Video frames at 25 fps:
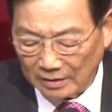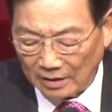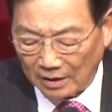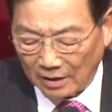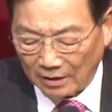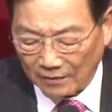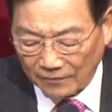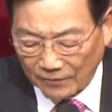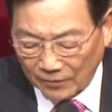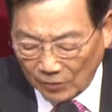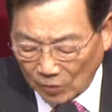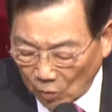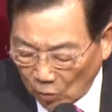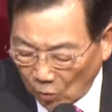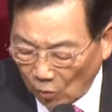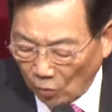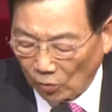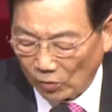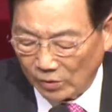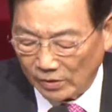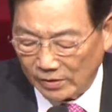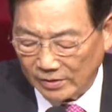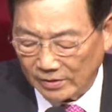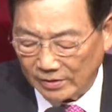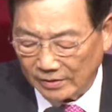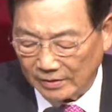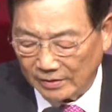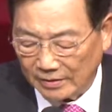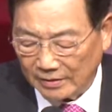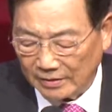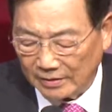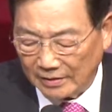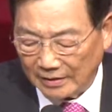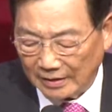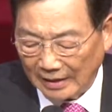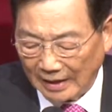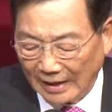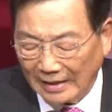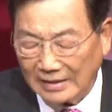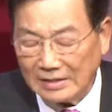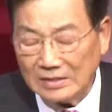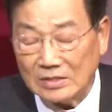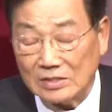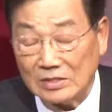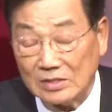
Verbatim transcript: of gold and